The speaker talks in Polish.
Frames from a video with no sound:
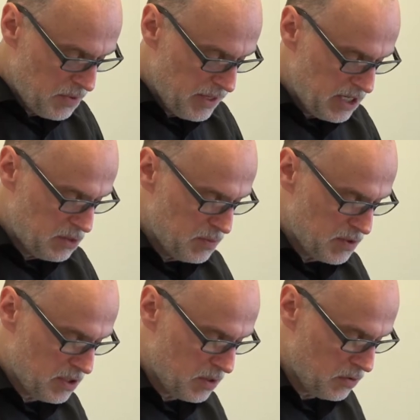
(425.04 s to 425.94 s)
pijaliśmy
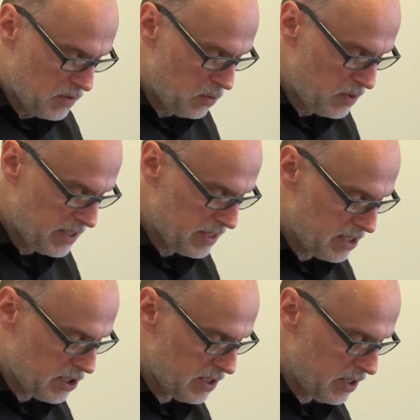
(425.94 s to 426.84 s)
przed Tobą, na ulicach
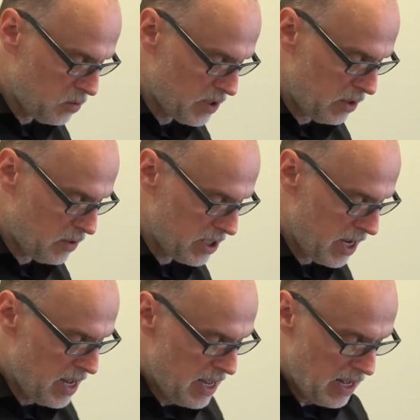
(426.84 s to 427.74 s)
naszych nauczałeś,
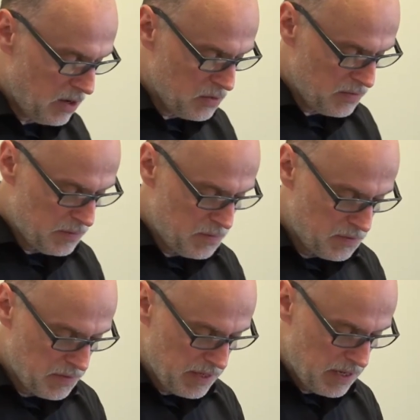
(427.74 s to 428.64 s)
a On, wam
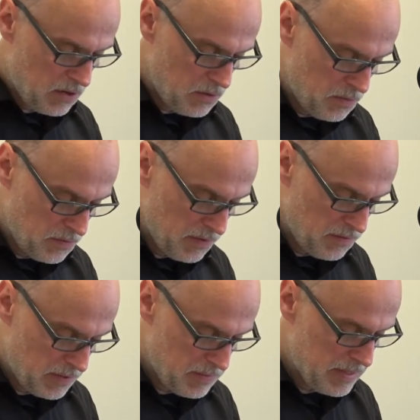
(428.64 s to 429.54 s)
powie, a on powie
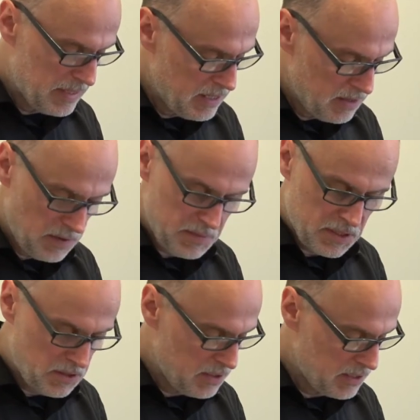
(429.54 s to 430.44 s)
Wam, nie wiem
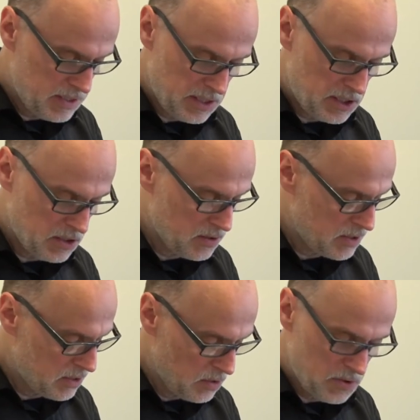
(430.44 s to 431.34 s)
skąd jesteście,
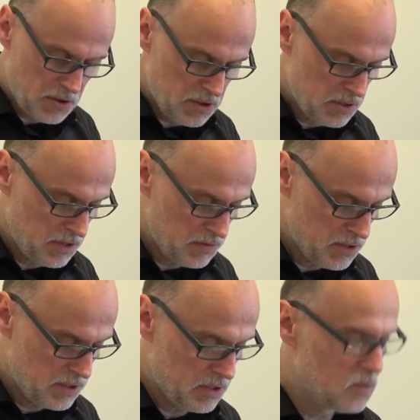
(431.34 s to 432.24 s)
odstąpcie ode mnie
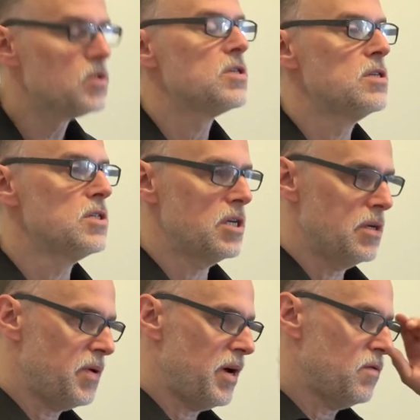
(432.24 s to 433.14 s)
wszyscy, którzy czynicie
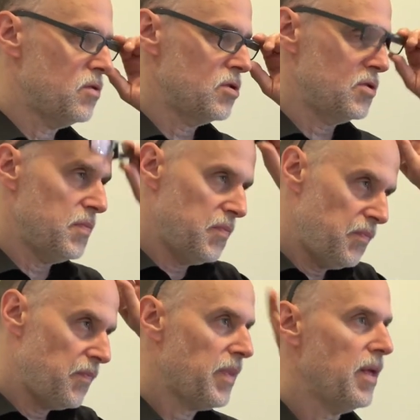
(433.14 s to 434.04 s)
nieprawość.
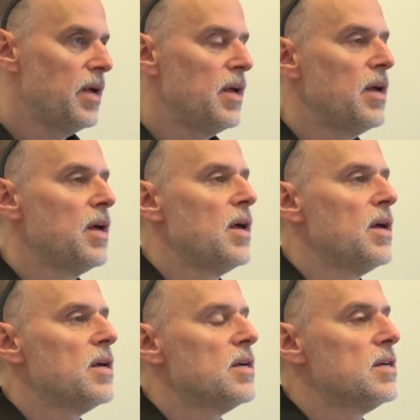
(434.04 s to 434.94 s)

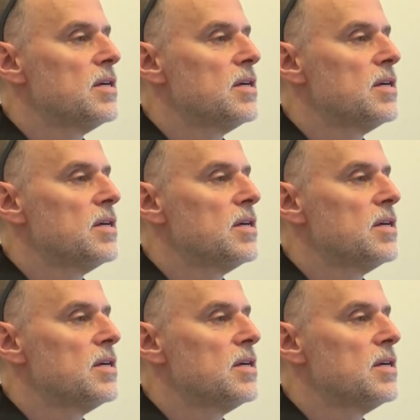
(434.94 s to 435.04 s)
Yy,